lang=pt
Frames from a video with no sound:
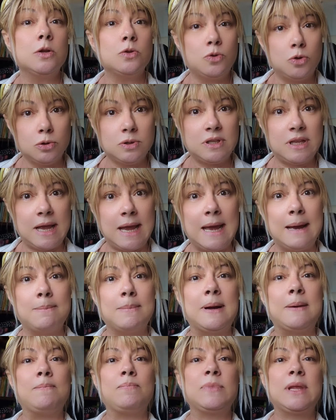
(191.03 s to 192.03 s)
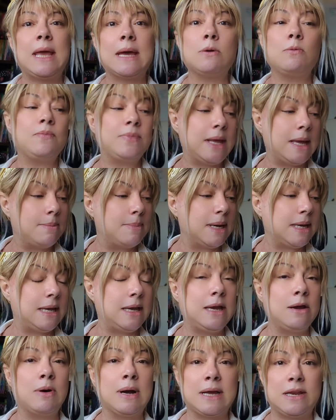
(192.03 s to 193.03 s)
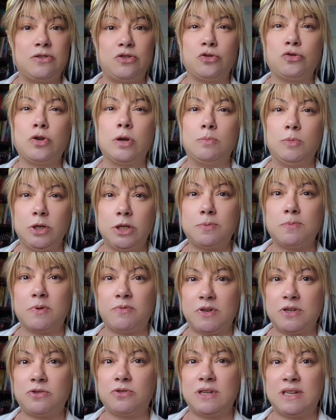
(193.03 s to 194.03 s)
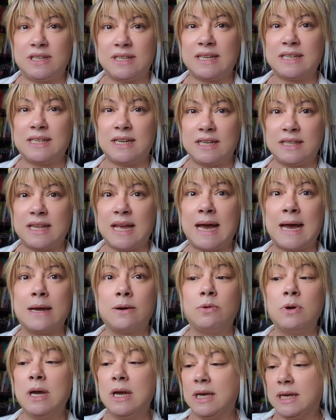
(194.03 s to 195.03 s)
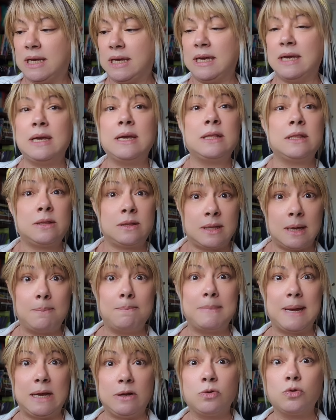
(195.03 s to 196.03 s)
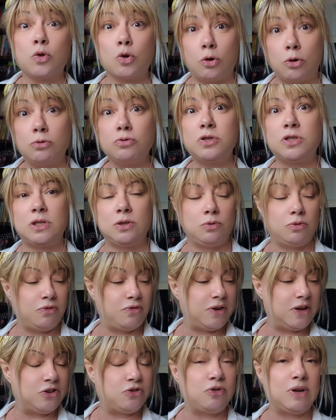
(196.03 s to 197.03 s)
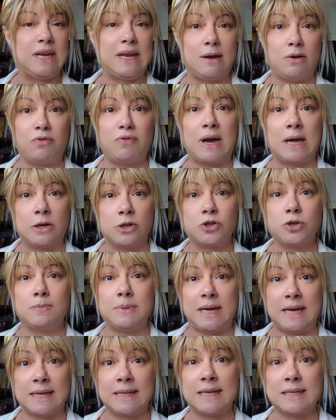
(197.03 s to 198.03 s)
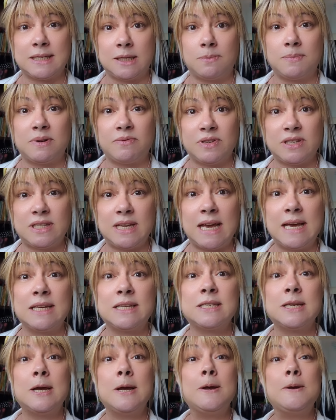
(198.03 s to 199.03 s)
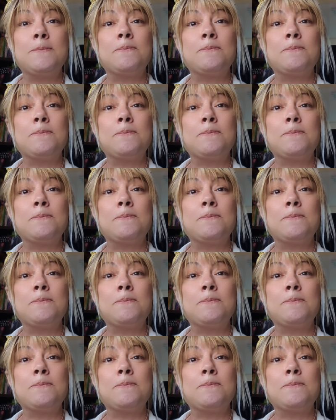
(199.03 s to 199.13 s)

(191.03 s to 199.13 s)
Do tema, que era um tema que eu acredito que muitos professores acertaram, que também trouxe no vídeo em que eu falo sobre redação para vocês,